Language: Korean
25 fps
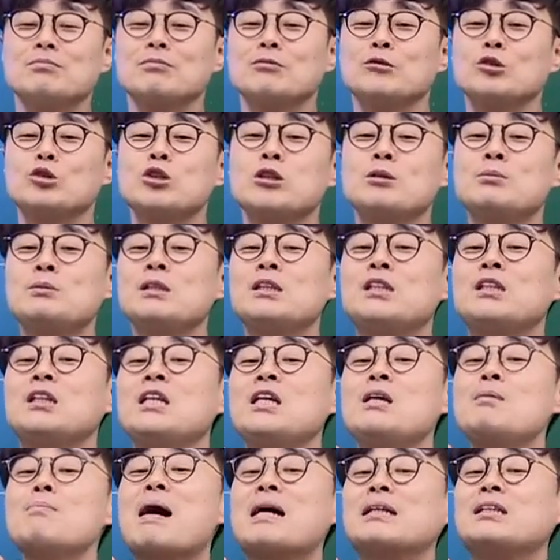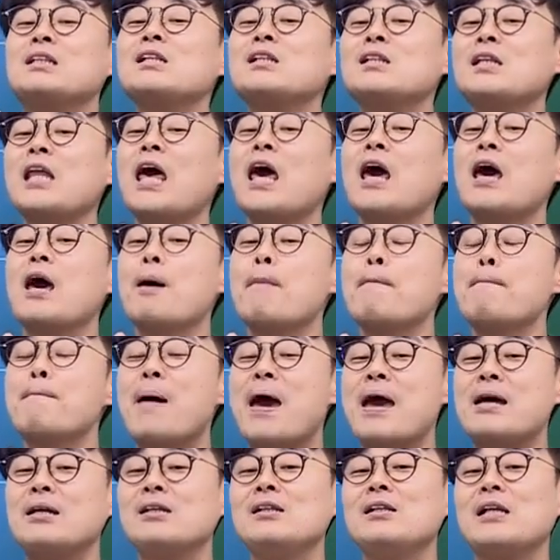숨을 들이마실 때
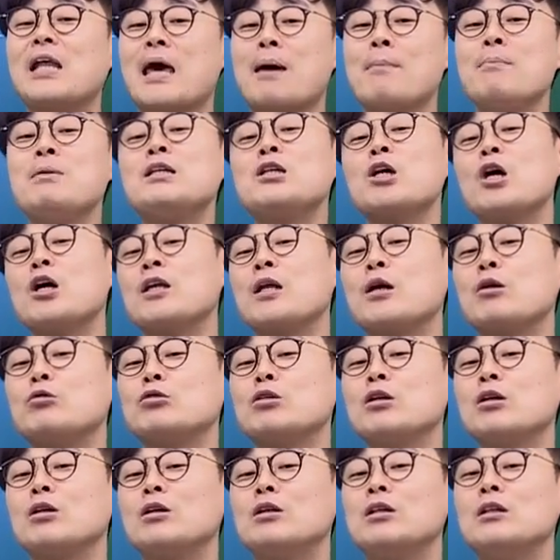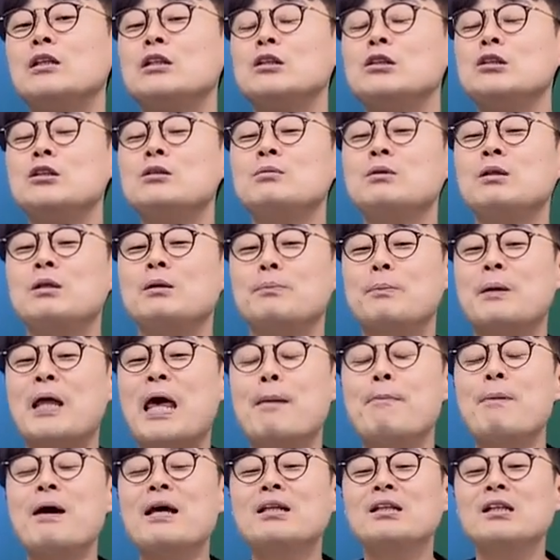배를 내미셔야 되고요. 숨을
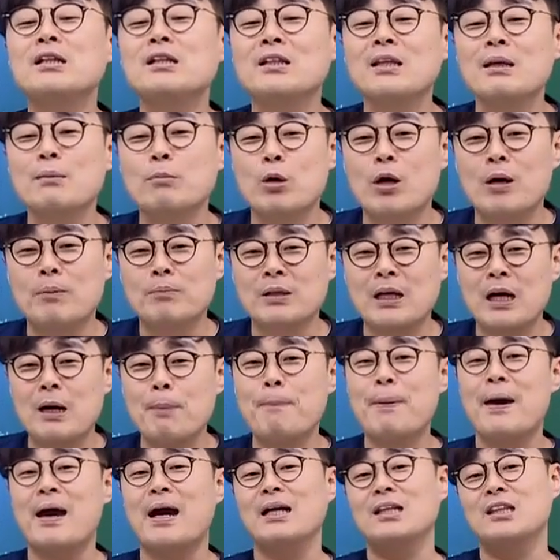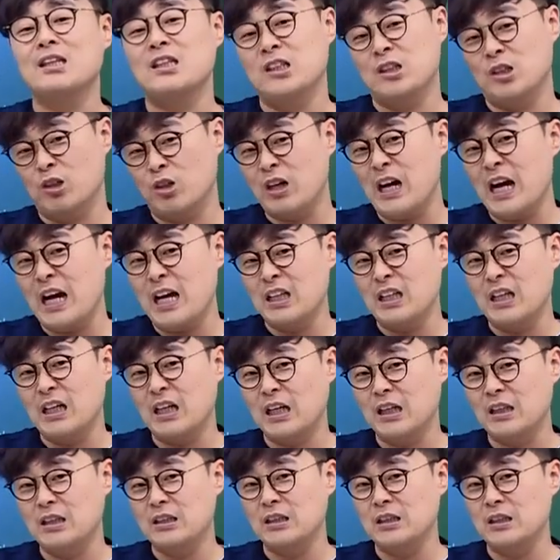내뱉을 때 뭐합니까? 배가 들어가야 돼.
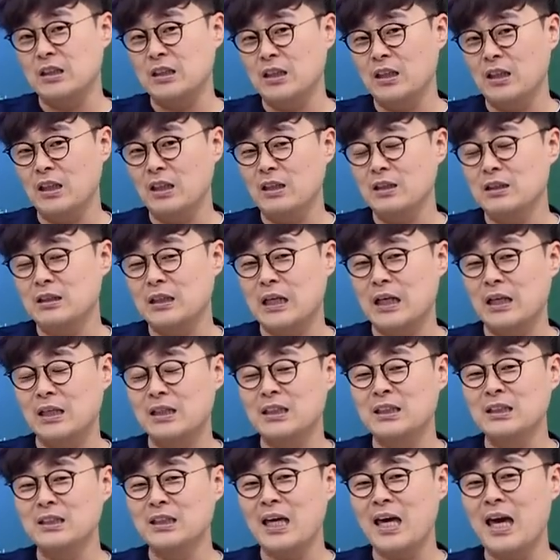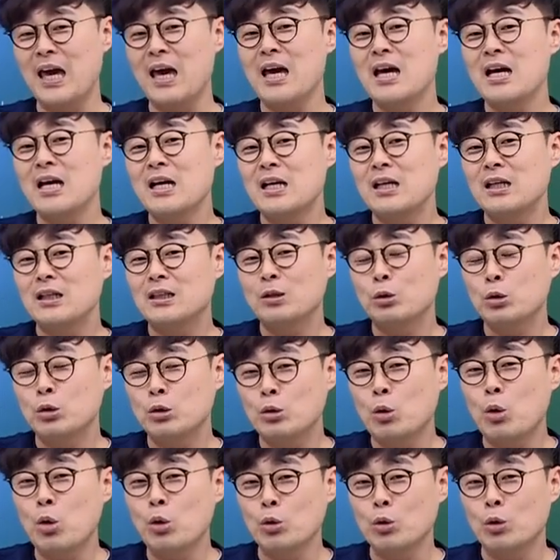알았지? 자, 크게
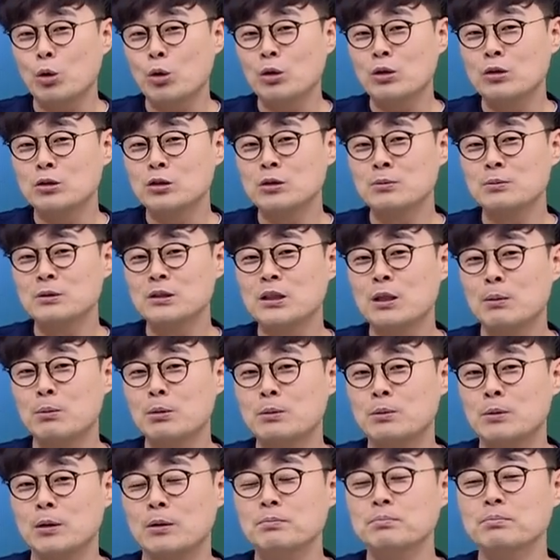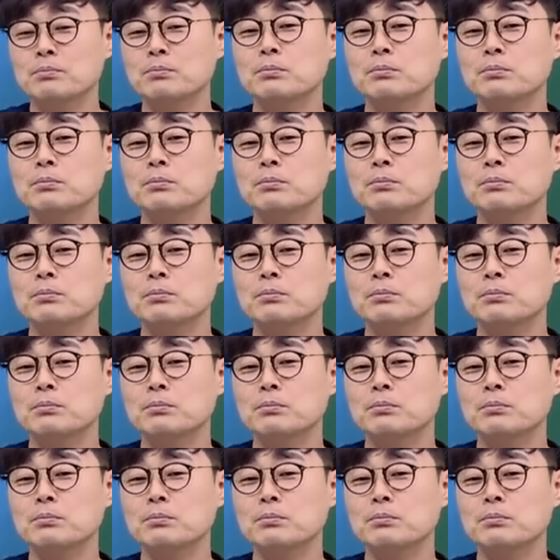코로 숨을 쉬어보십시오.